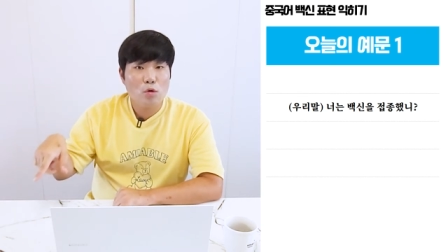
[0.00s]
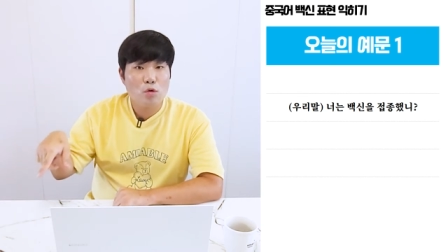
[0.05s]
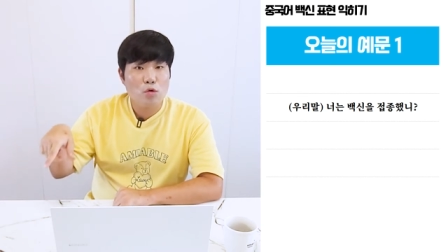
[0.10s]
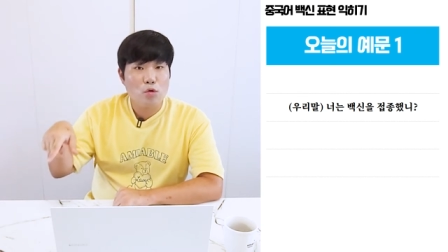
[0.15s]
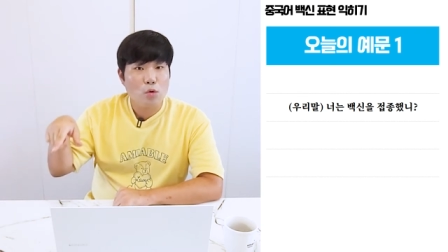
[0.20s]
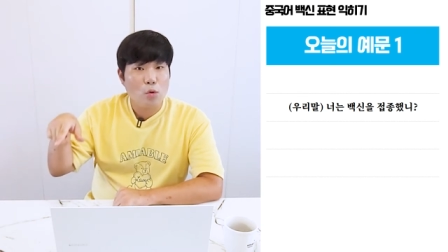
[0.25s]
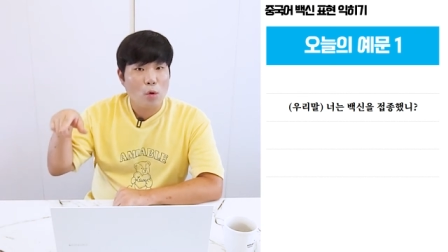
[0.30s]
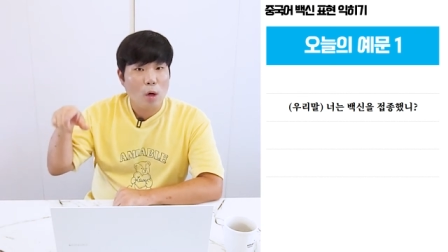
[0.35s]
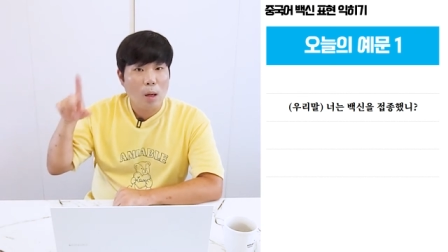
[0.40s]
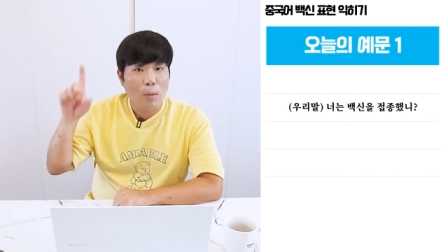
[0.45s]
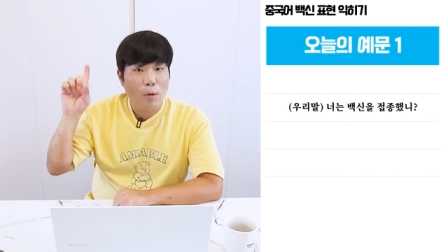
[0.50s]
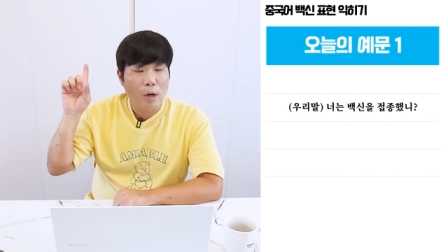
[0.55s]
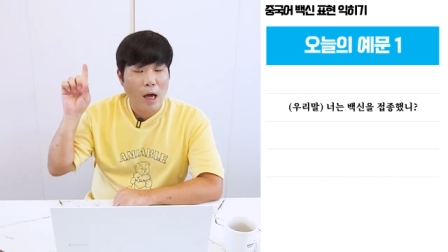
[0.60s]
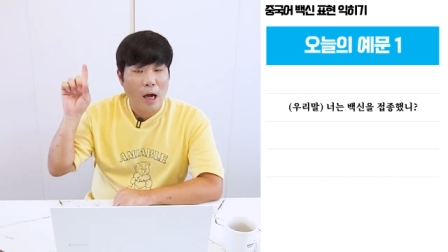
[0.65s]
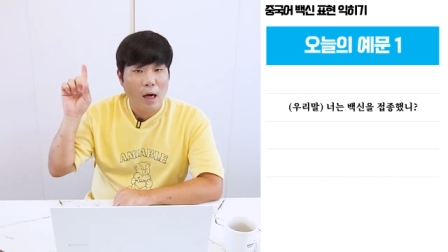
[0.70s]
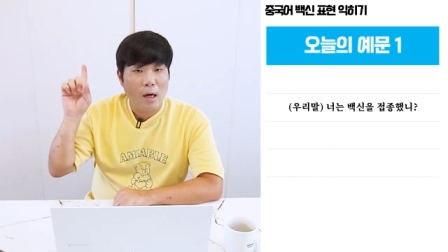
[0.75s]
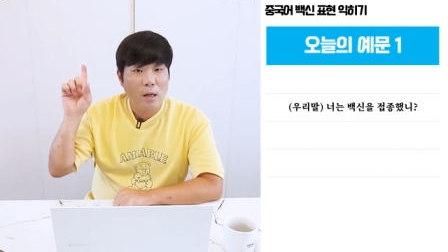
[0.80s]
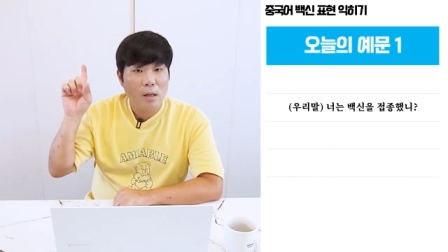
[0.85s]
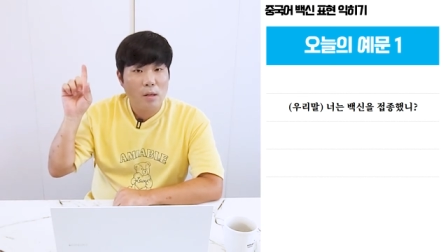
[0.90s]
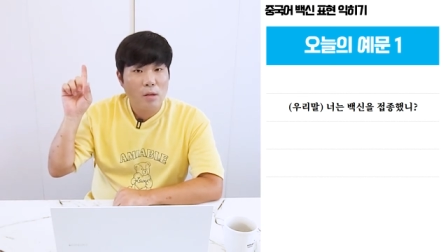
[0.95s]
주어가
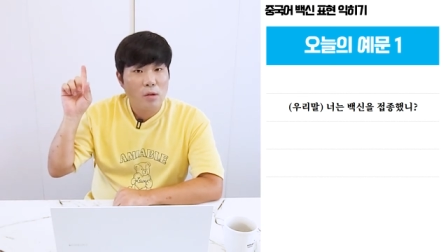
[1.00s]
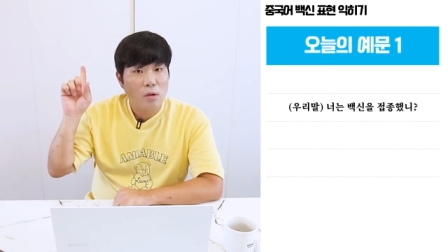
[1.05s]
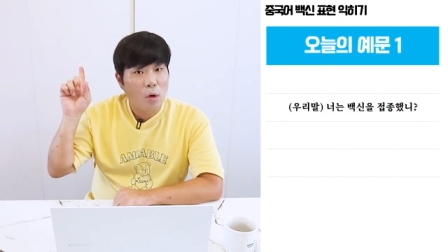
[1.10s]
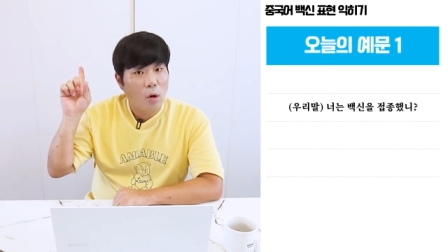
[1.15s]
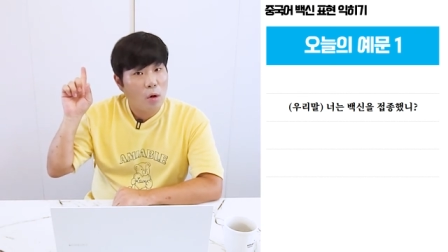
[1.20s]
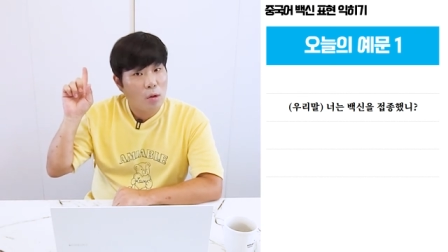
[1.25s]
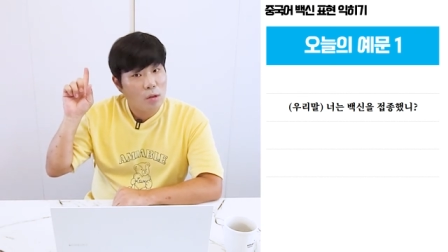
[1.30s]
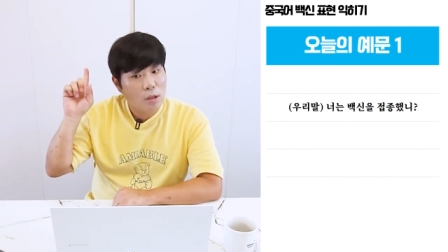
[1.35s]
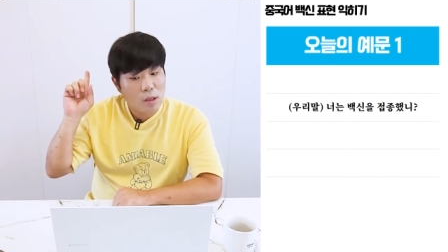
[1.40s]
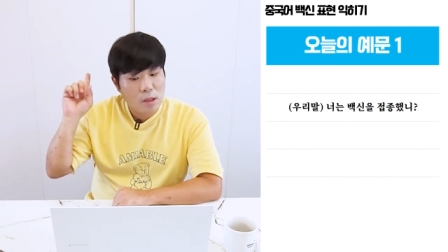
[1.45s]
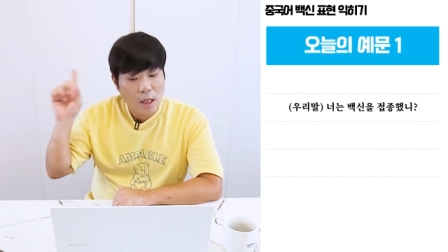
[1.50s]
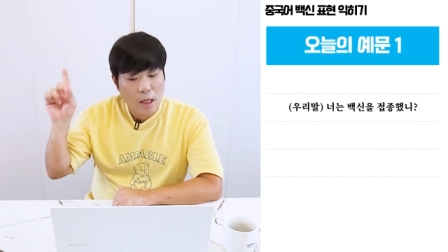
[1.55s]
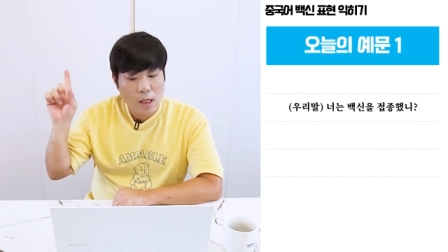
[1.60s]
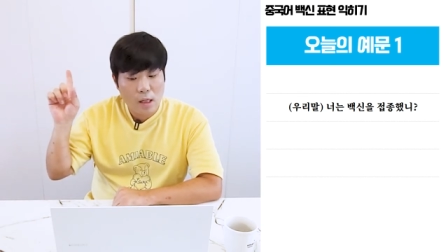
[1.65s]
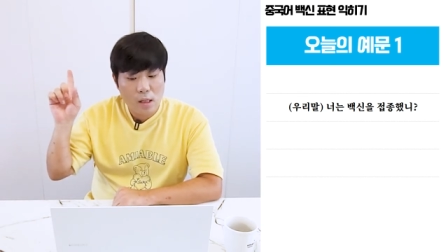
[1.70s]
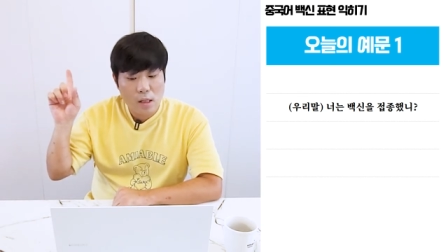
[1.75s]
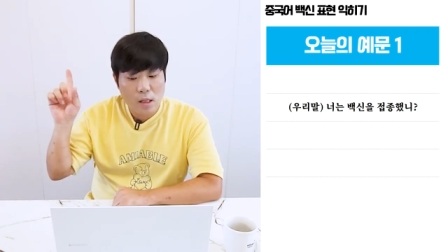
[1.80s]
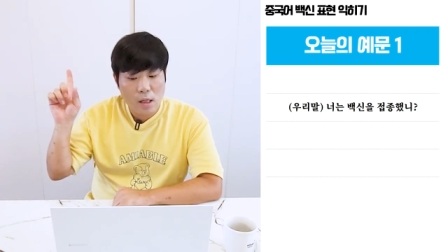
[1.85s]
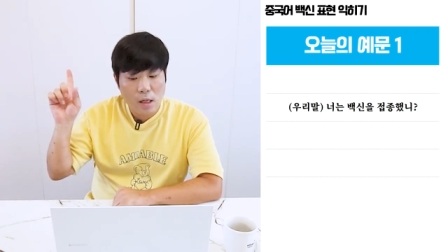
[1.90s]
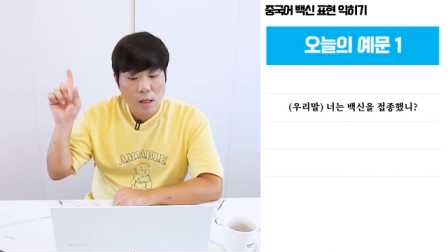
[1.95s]
뭐야? 너는
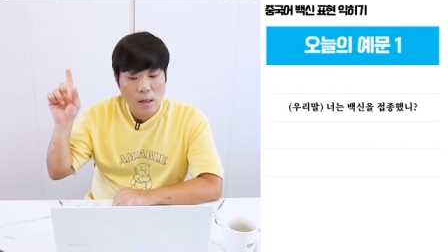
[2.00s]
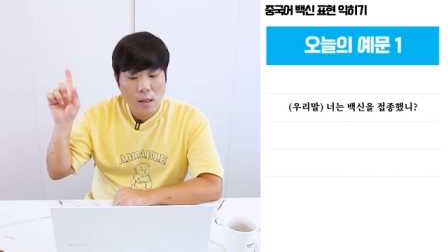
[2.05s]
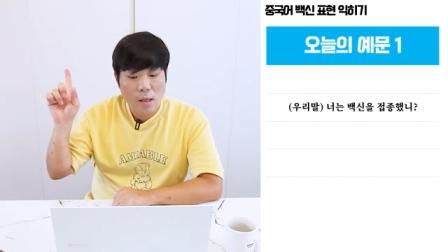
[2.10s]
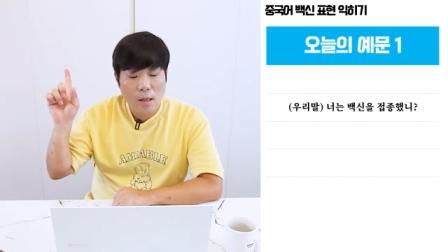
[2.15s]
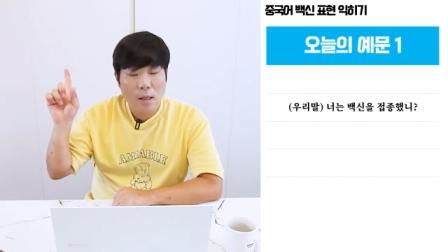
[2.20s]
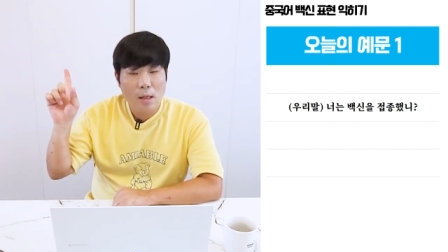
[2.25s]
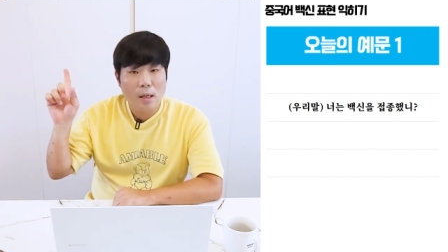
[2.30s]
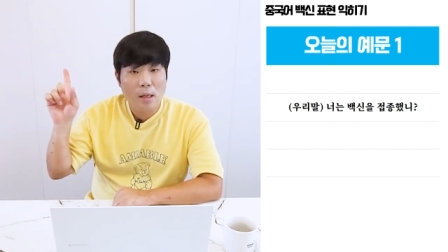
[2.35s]
되겠지?